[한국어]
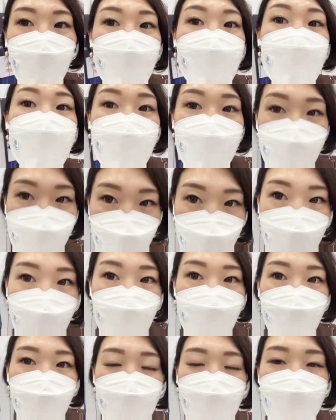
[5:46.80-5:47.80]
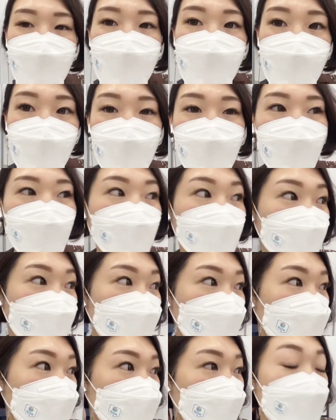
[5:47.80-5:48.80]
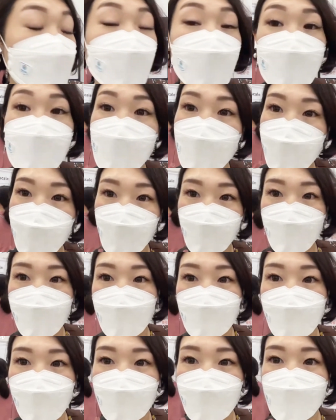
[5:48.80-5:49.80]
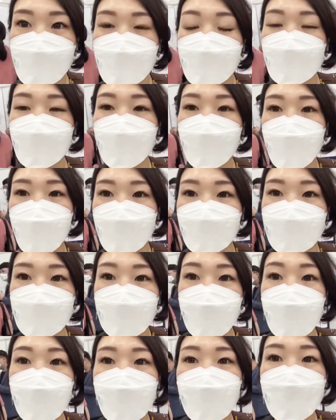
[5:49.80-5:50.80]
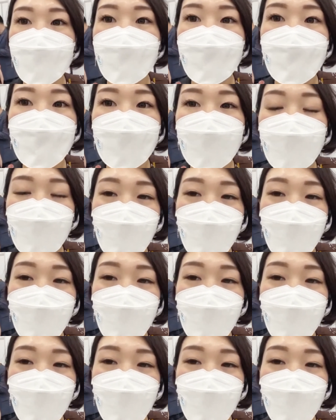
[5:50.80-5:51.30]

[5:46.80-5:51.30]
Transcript: 어디에 쓰일 만한지 그런 것도 현장에서 바로 판단하시는 것 같고요.